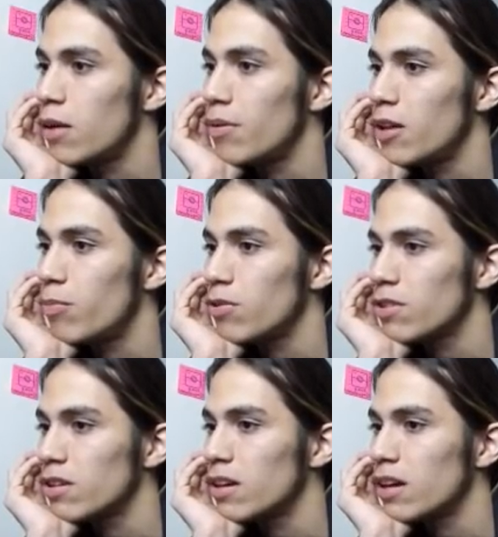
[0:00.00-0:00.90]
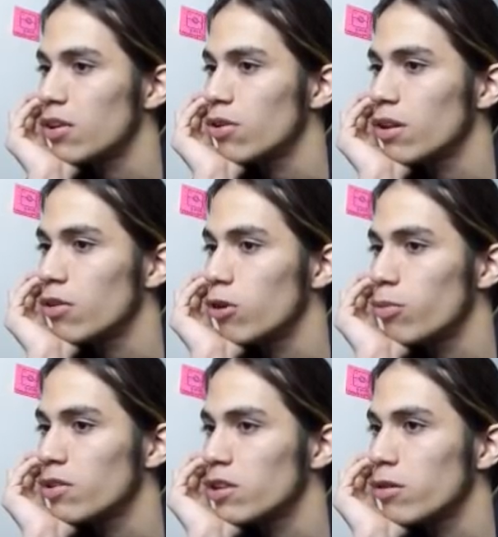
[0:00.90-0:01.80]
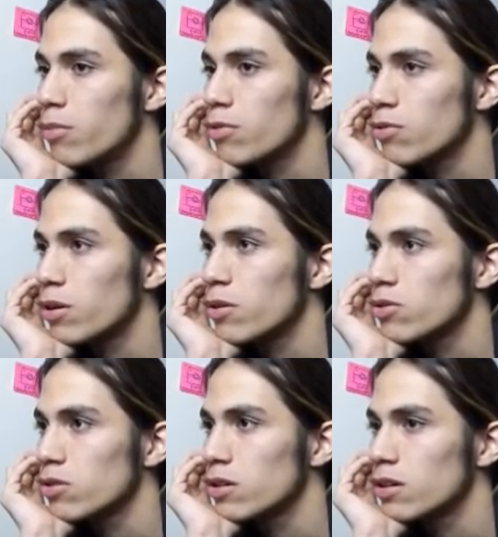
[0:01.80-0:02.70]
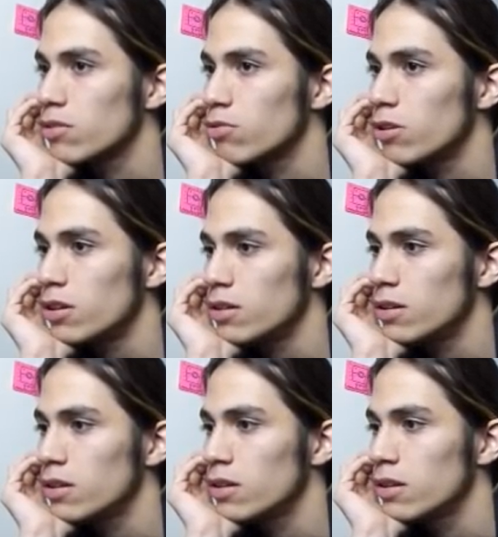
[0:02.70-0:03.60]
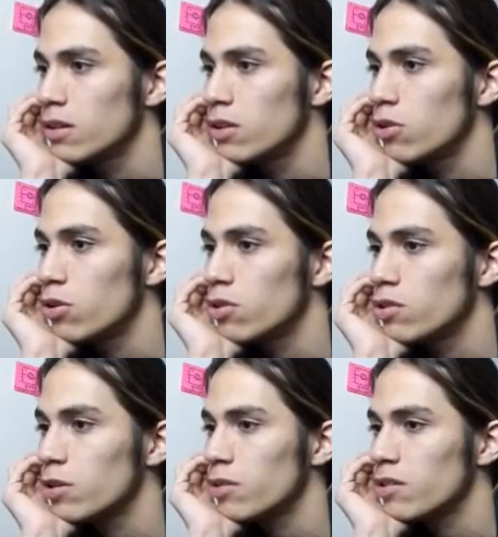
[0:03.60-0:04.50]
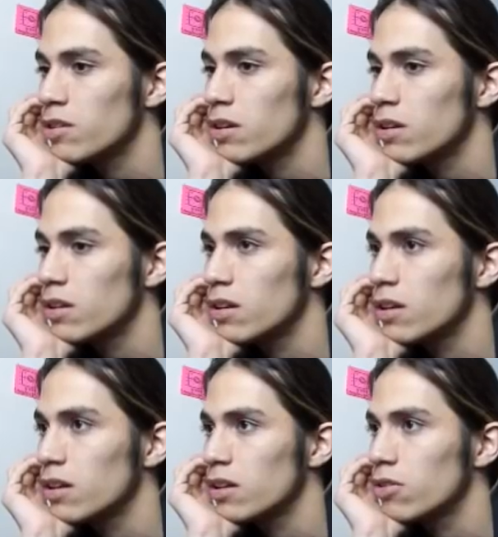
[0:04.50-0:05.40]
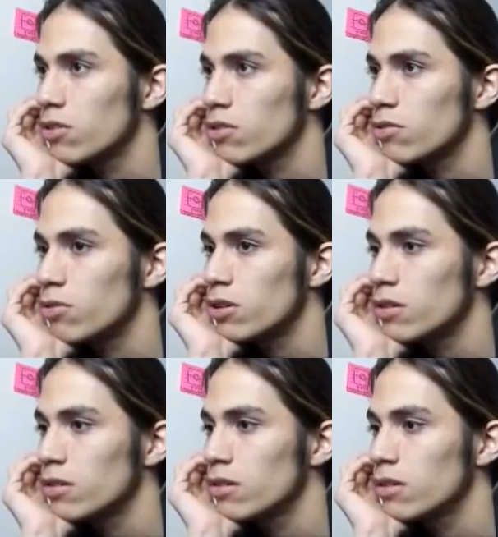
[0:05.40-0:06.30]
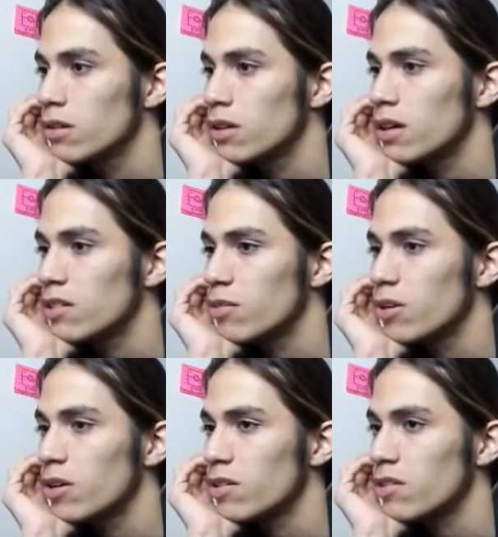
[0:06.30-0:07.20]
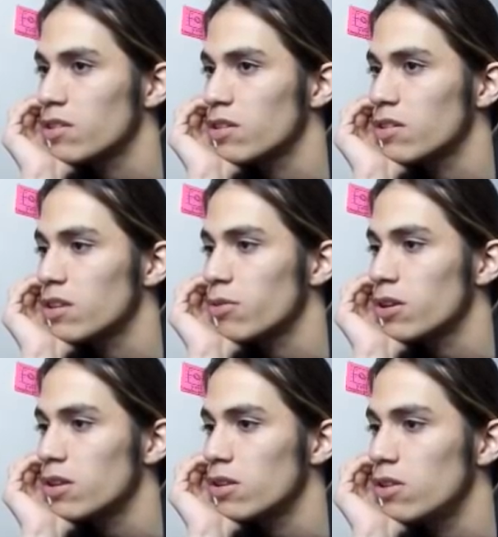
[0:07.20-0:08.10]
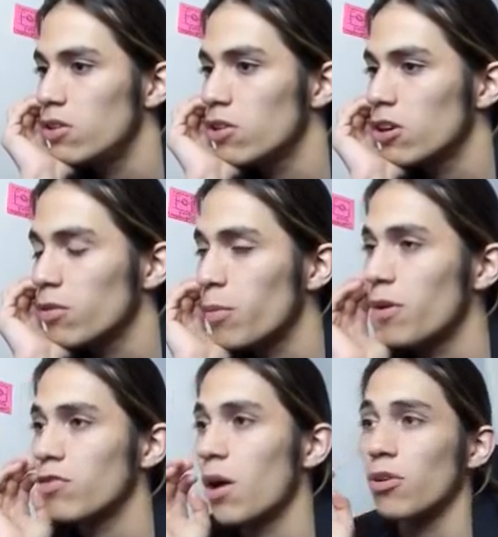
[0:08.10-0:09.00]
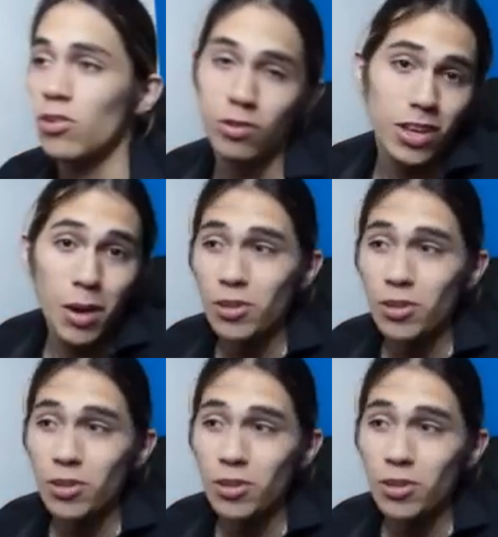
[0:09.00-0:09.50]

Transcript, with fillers: Apenas puedo sentir el calor del cuerpo de Sylvie por su cabello. A continuar. Los ojos Silvia se cierran y quedan quietos. Continuar. Acariciar mi cabeza si se siente bien. No creo que mi perro sea bonito.